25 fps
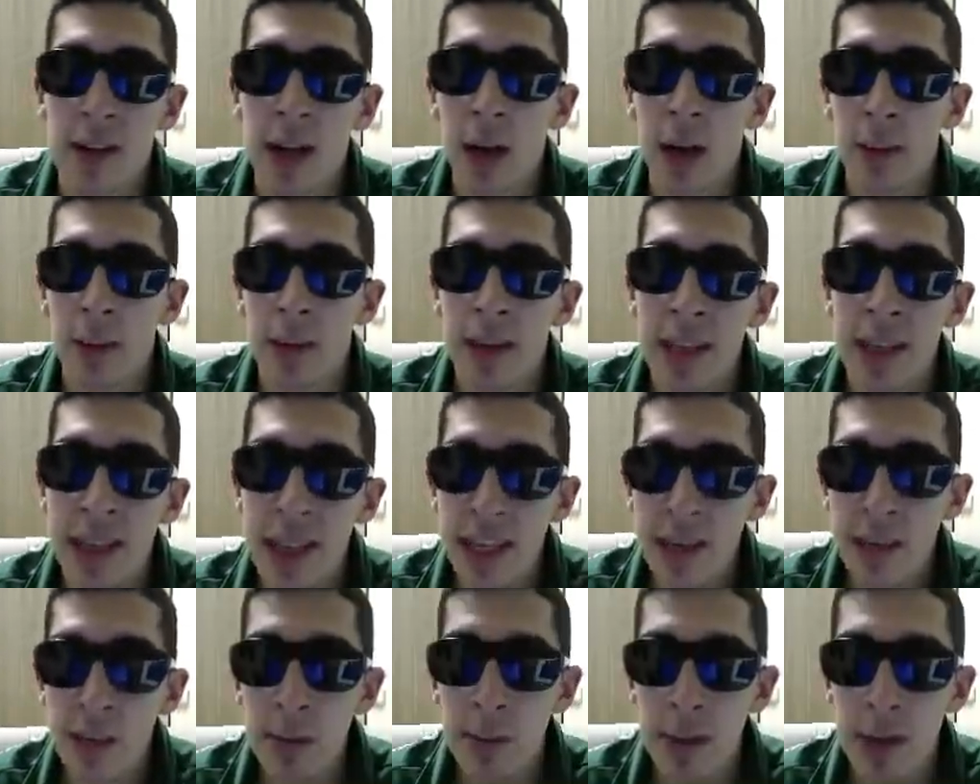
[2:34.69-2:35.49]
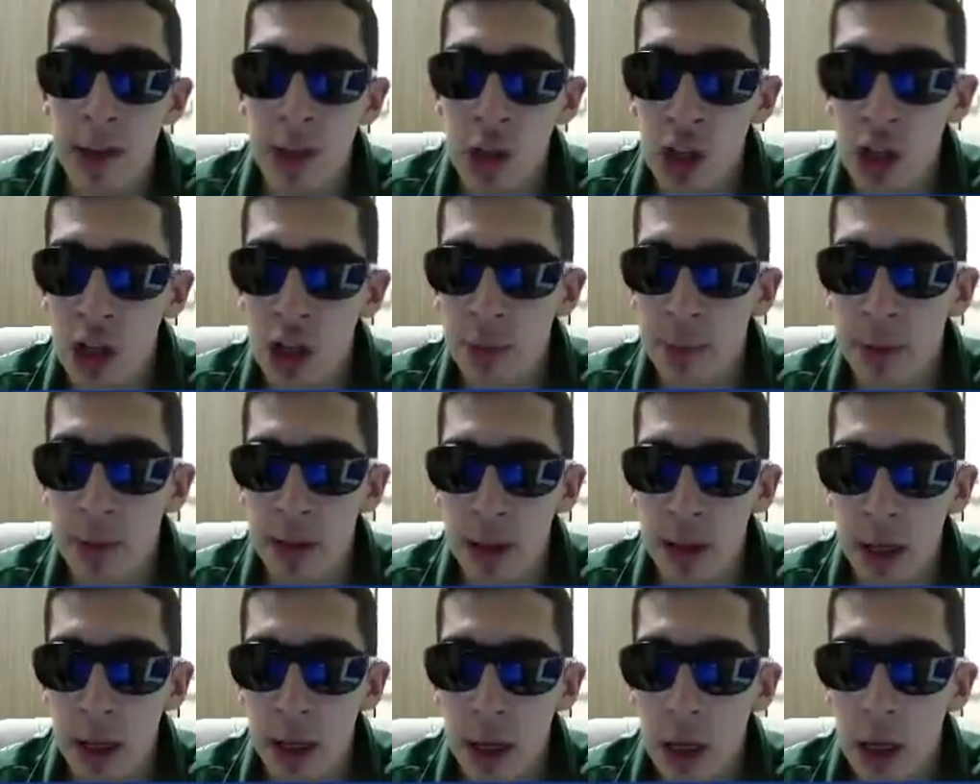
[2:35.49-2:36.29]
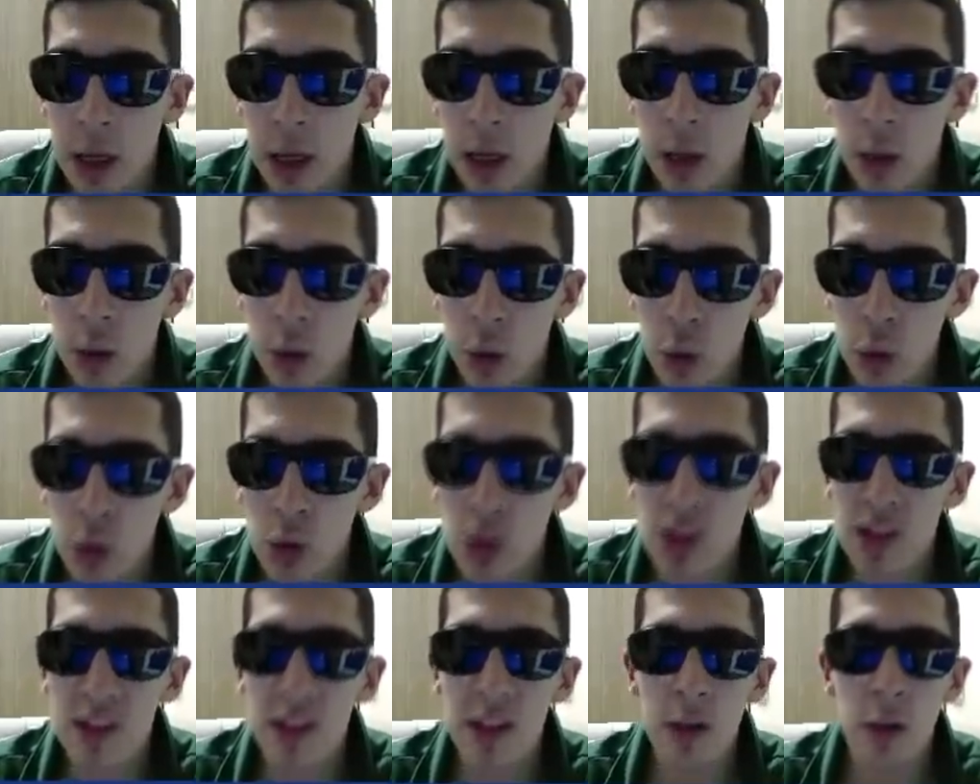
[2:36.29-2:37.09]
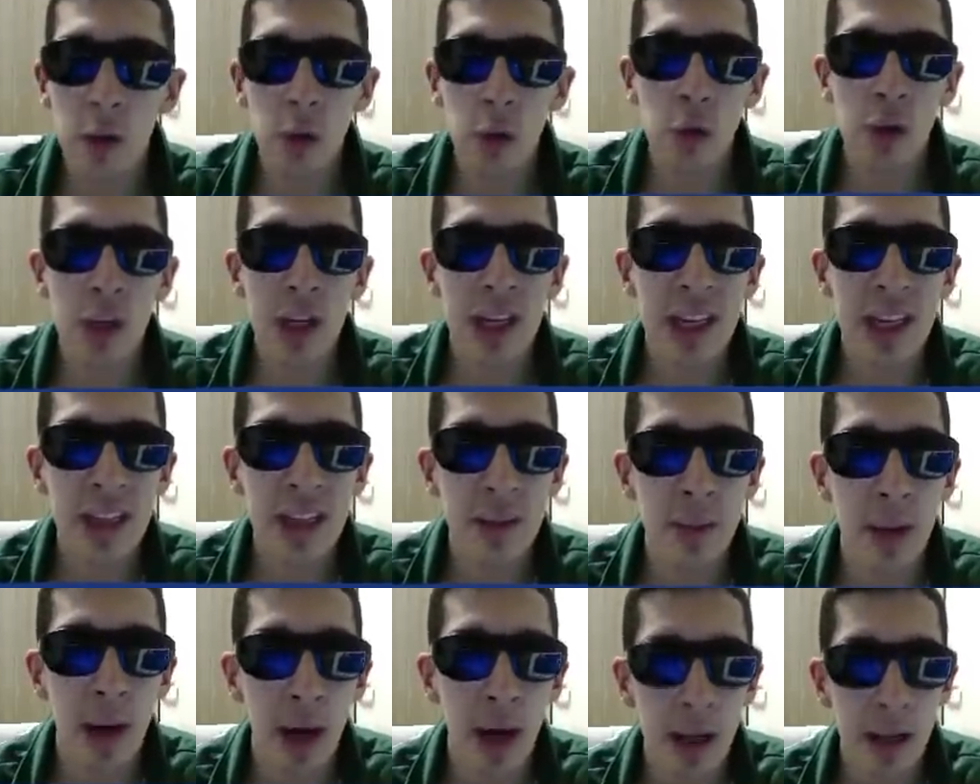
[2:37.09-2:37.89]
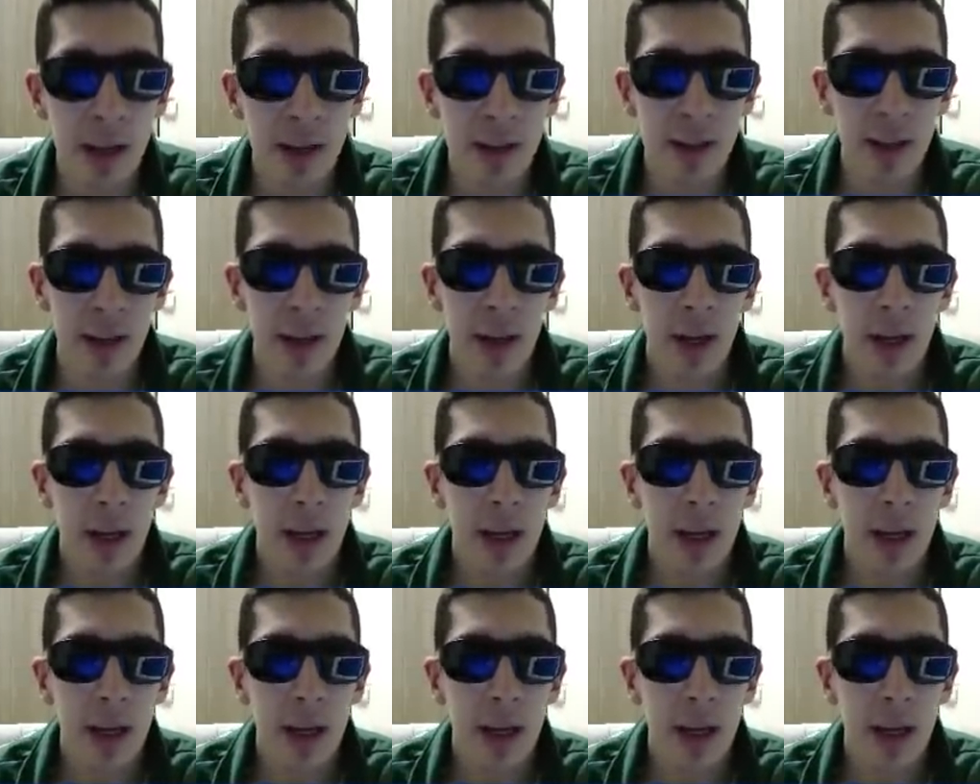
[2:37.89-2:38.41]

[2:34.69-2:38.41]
abi. 20 maç yapın. Yüzdesi %26.